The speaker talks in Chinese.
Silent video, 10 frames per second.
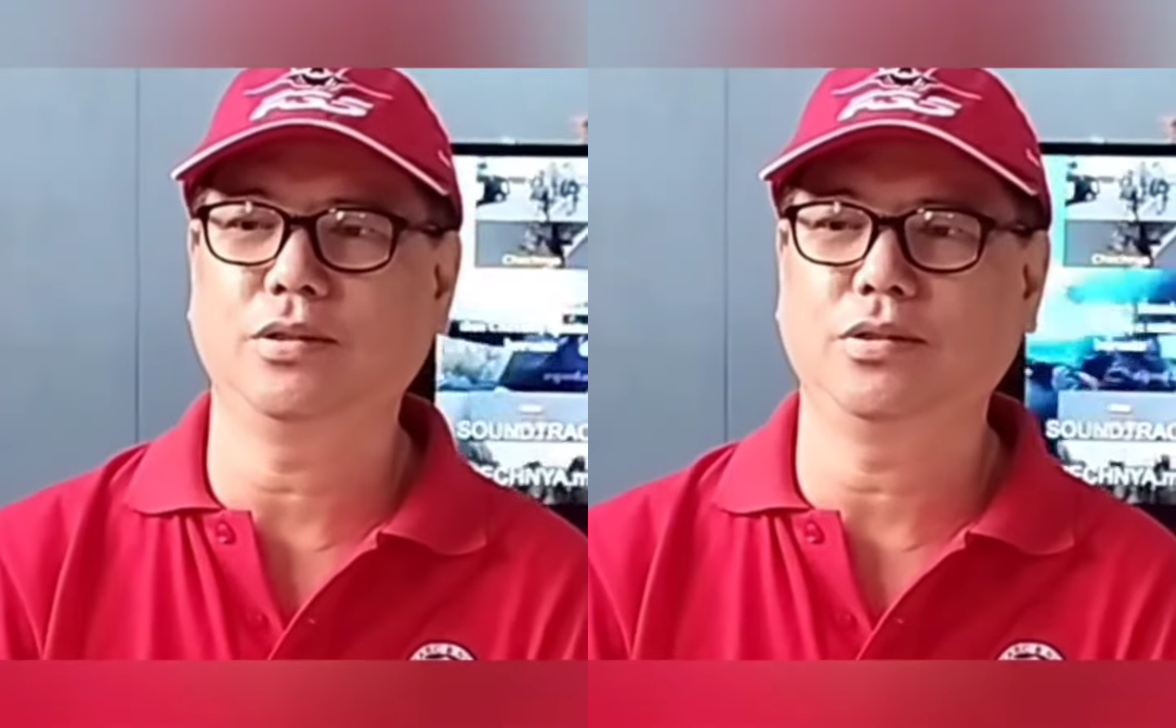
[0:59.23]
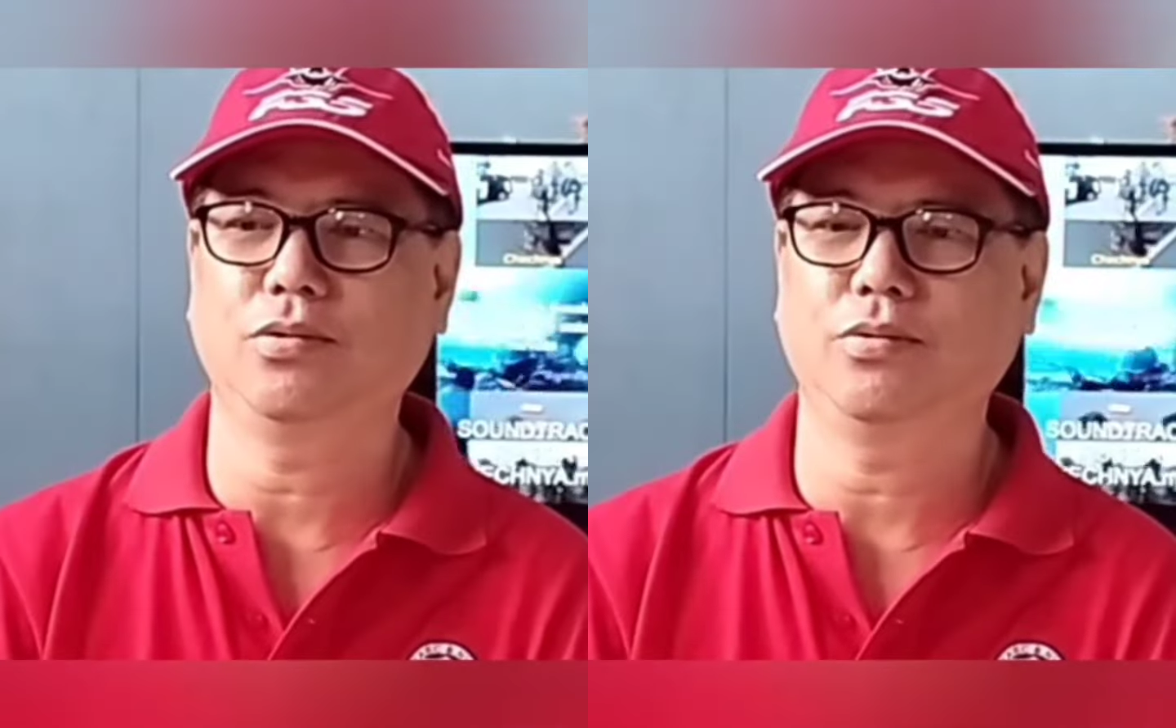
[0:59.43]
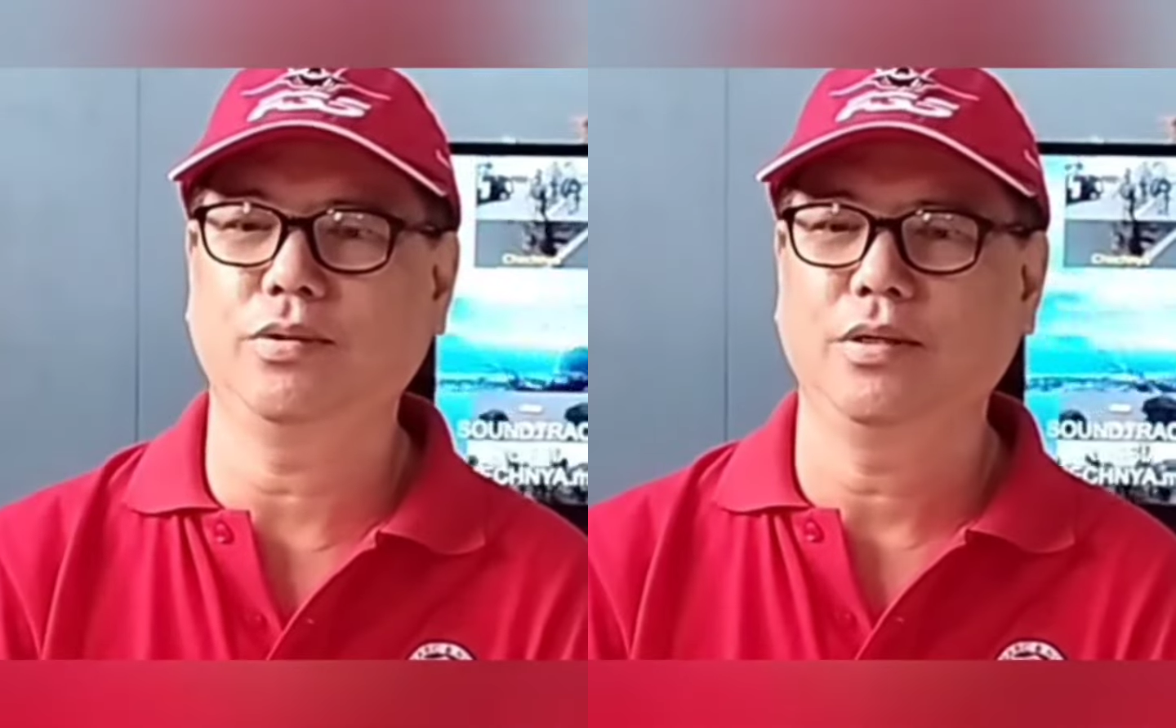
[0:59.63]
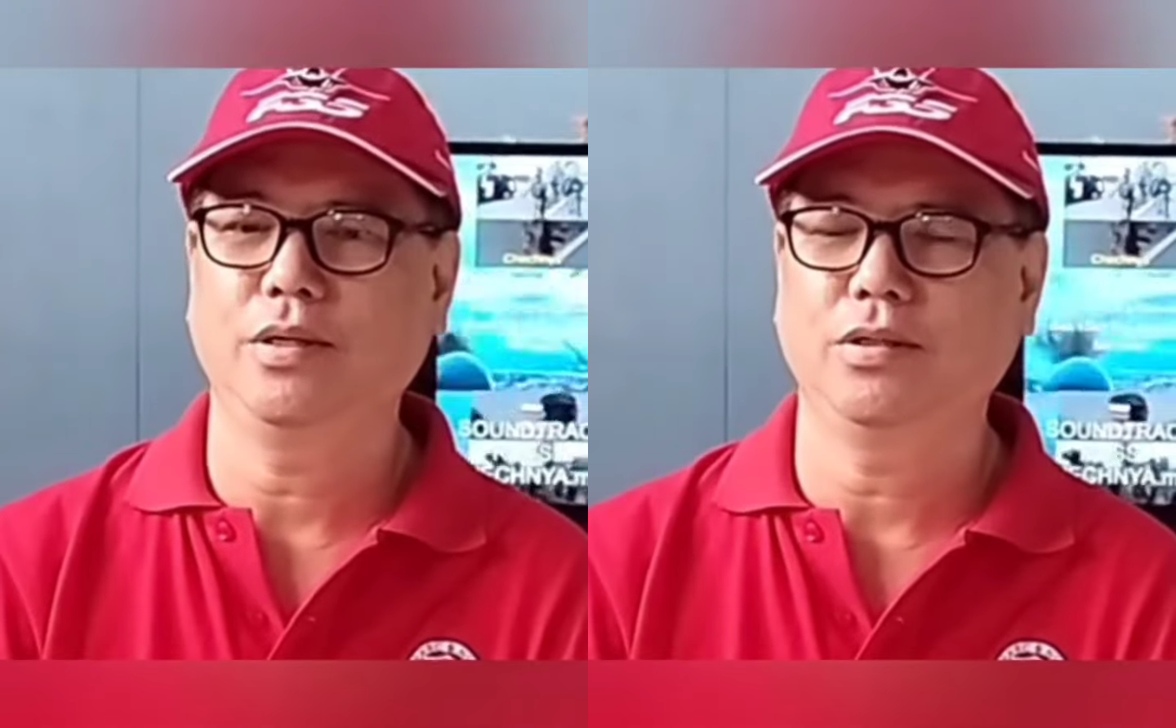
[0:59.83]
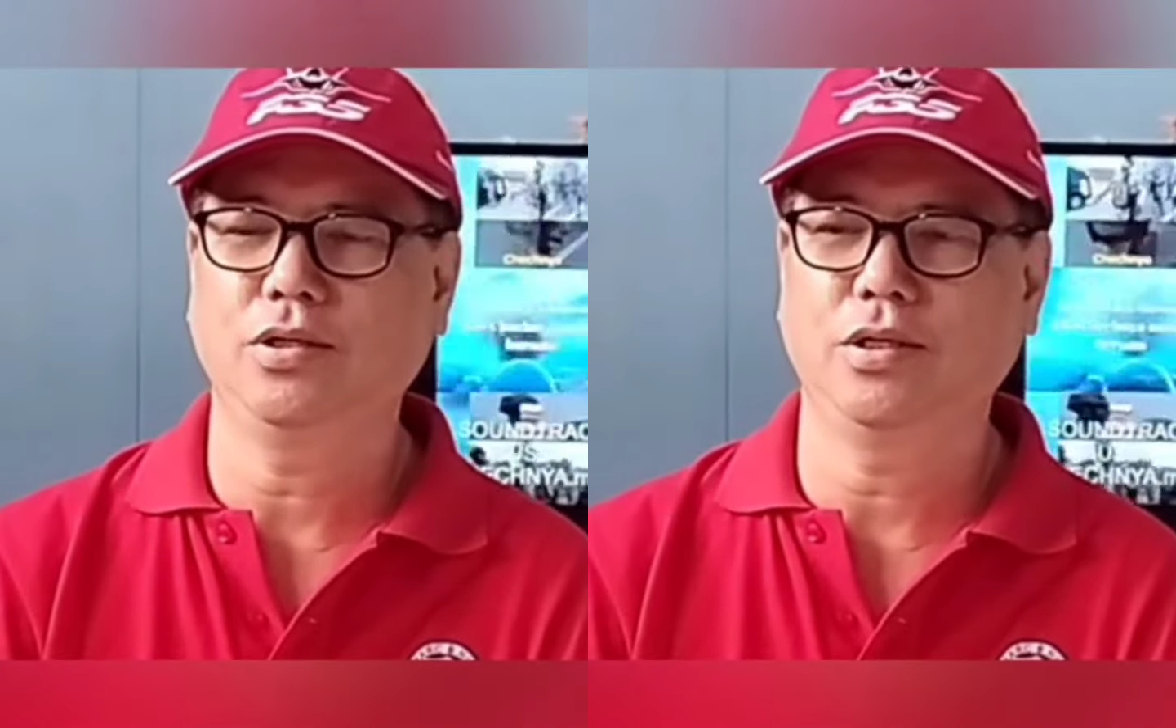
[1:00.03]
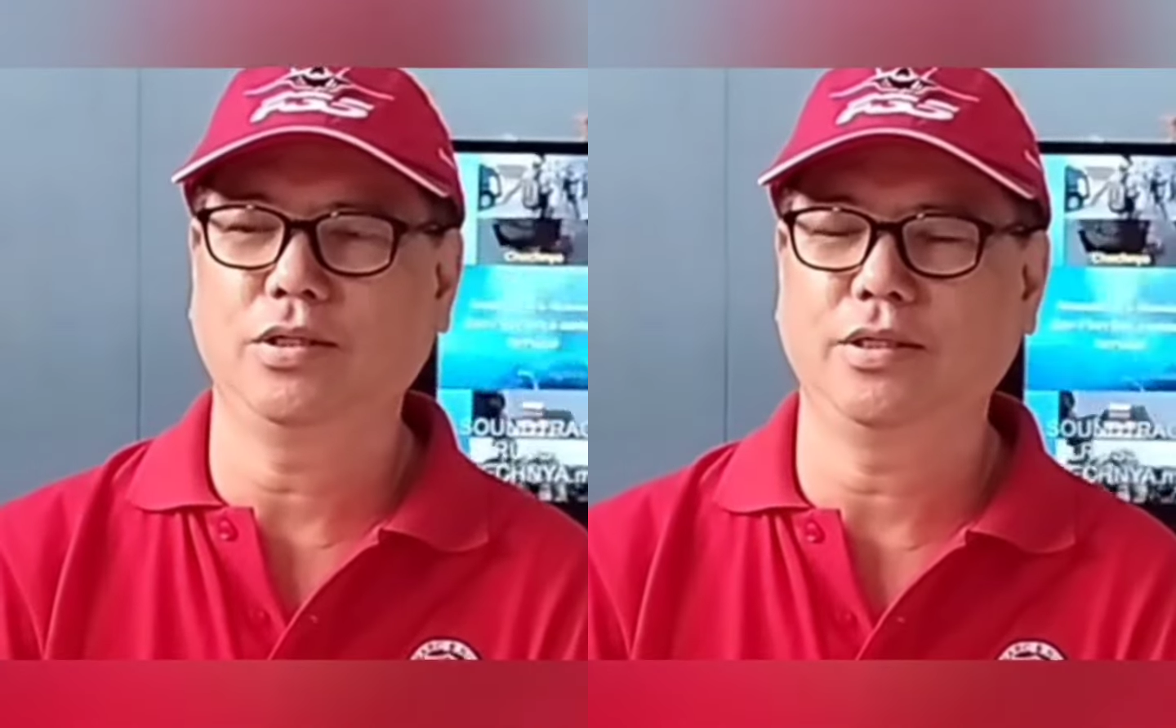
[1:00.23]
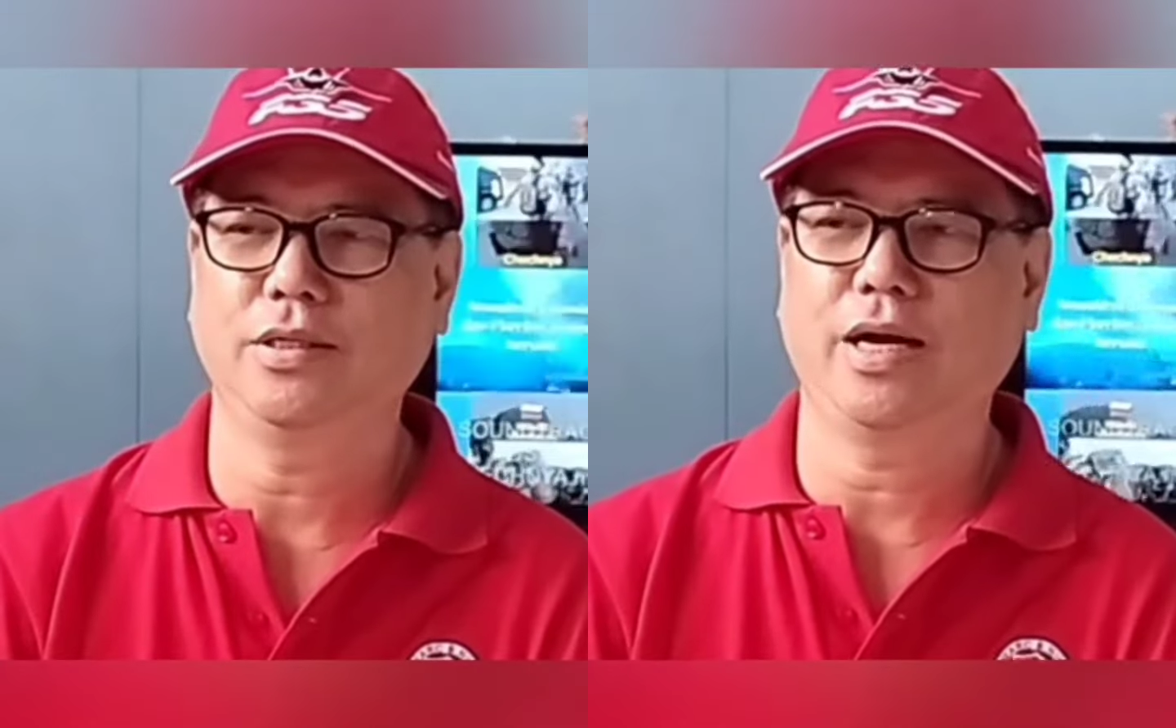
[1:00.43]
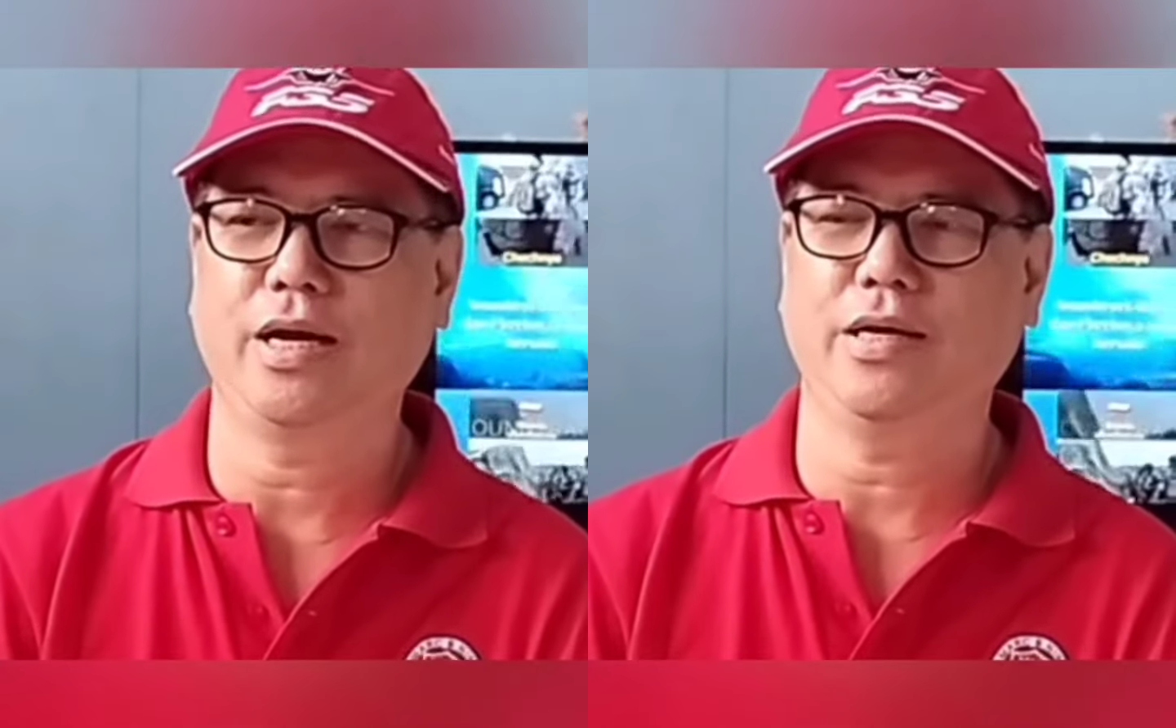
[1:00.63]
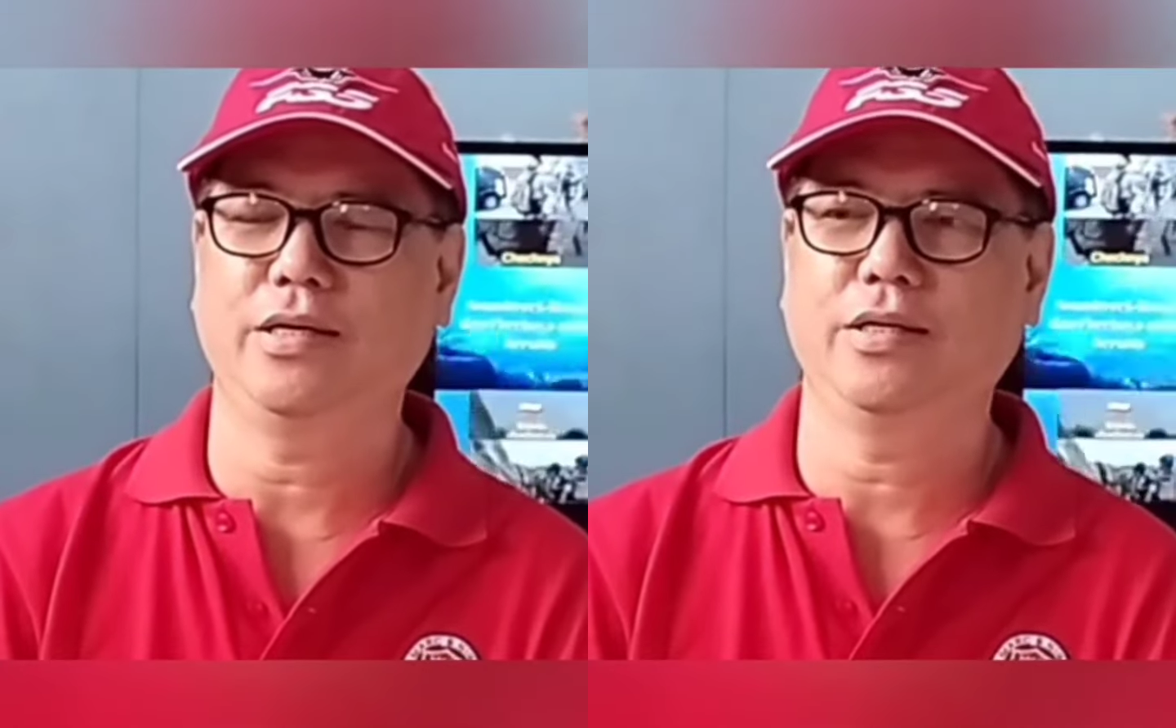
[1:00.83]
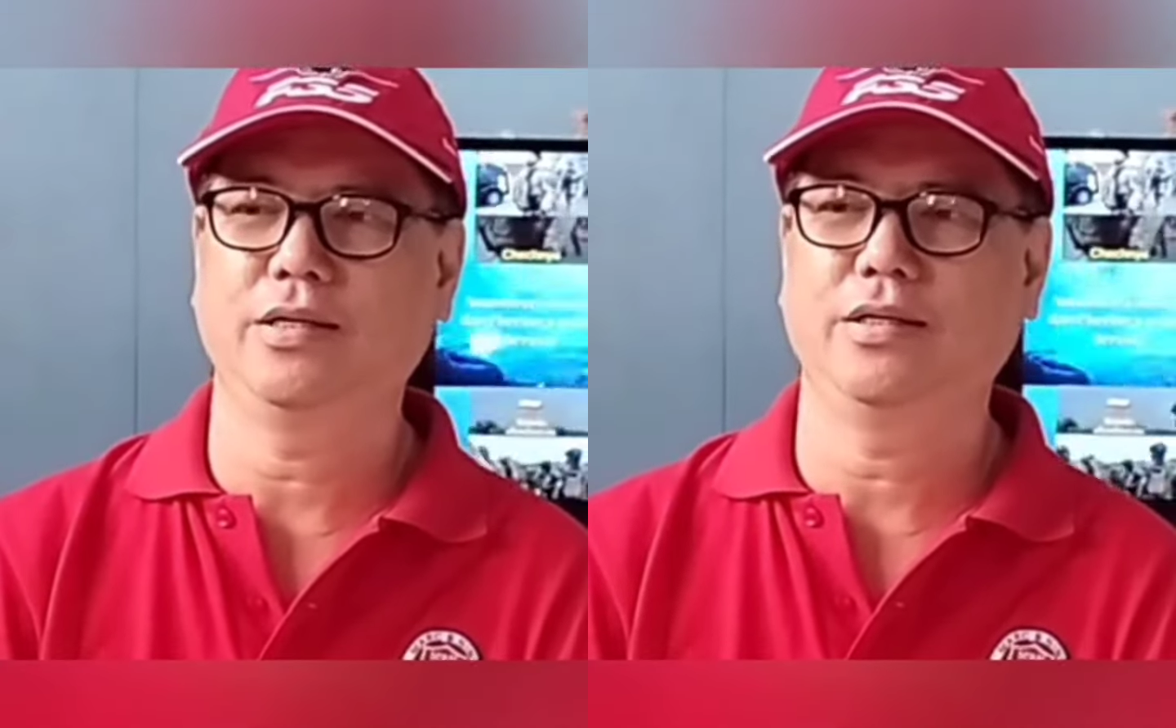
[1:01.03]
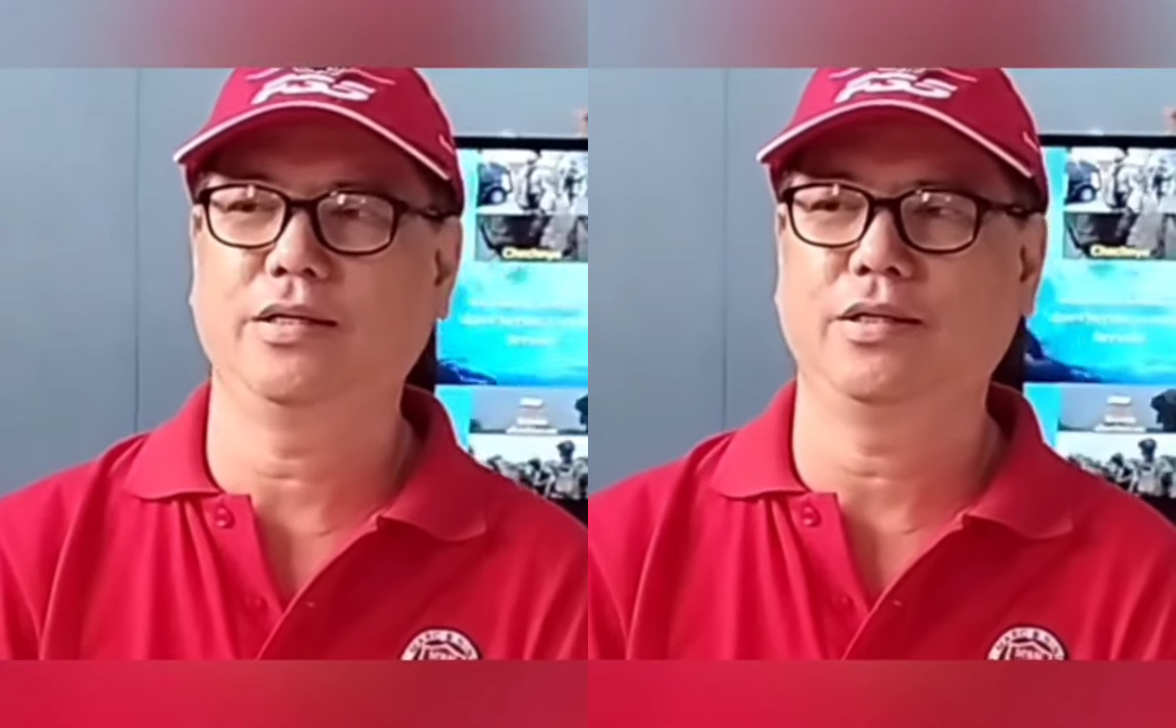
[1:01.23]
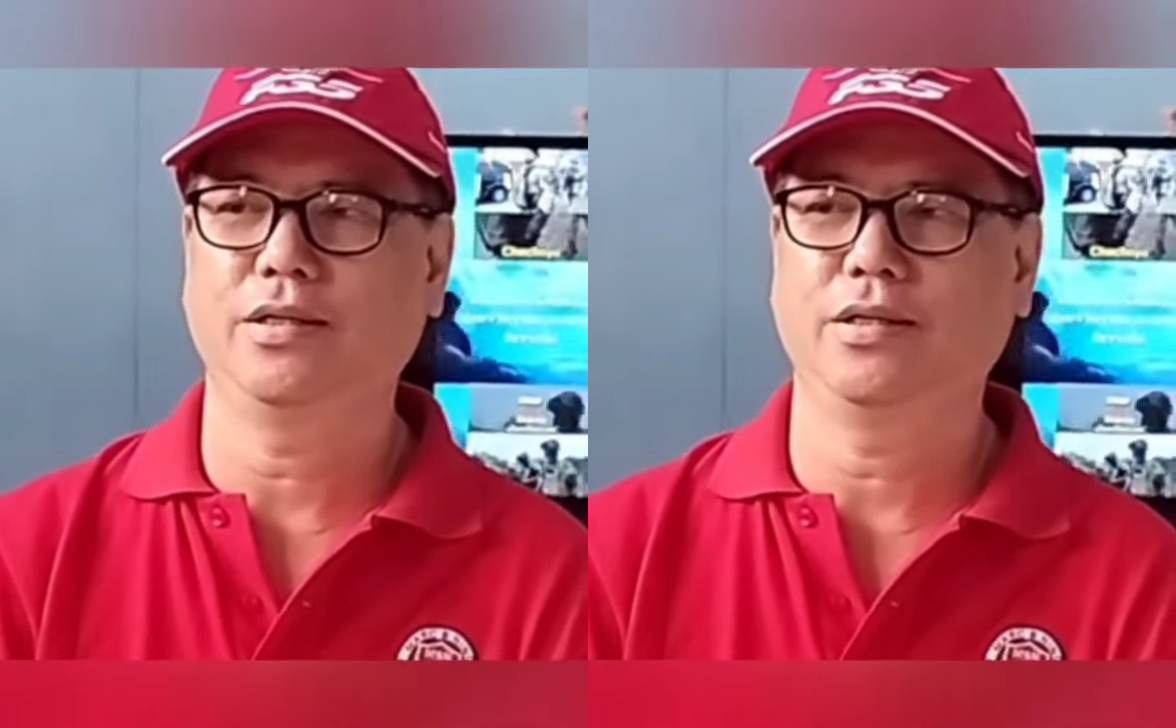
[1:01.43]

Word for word: 已经落入俄罗斯的。